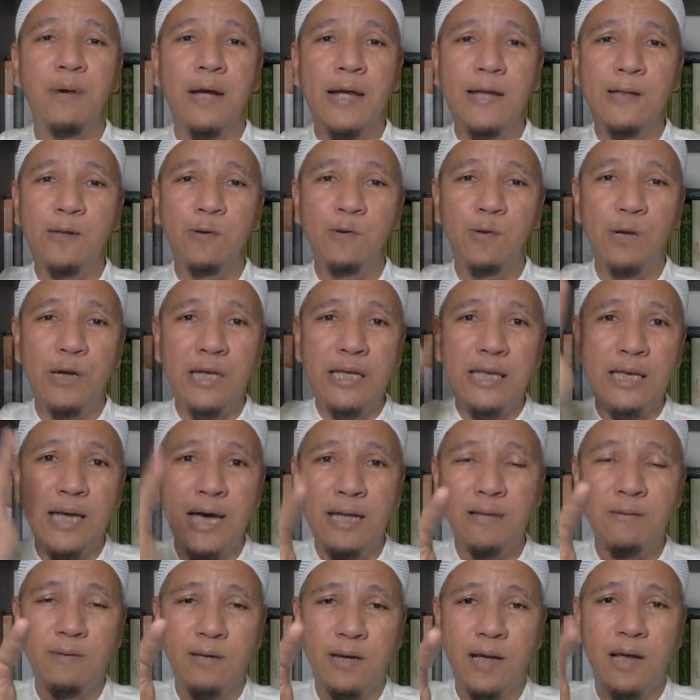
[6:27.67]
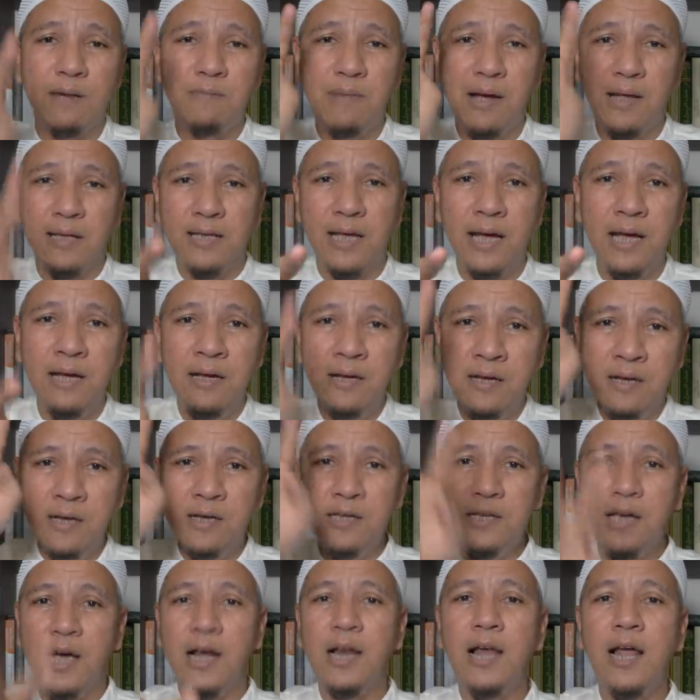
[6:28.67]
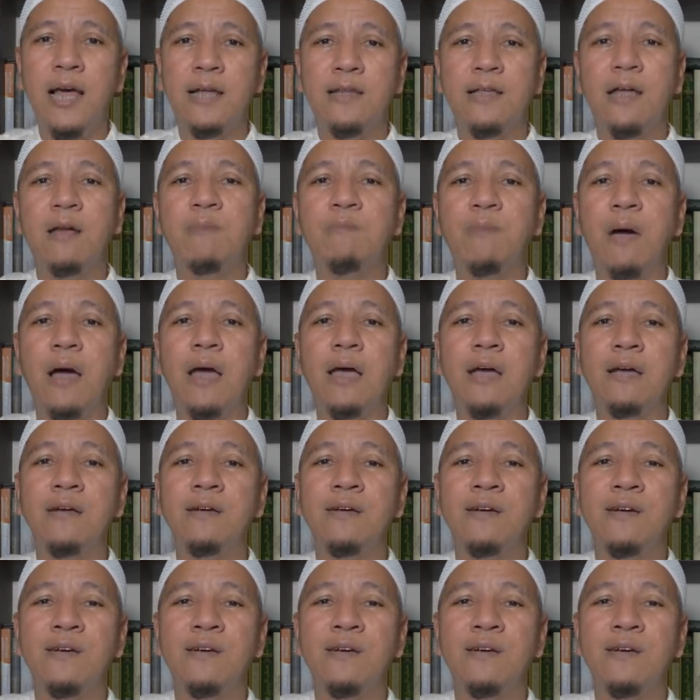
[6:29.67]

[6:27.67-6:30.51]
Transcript: Begitu lihat dengan mata, yang kelihatan baik.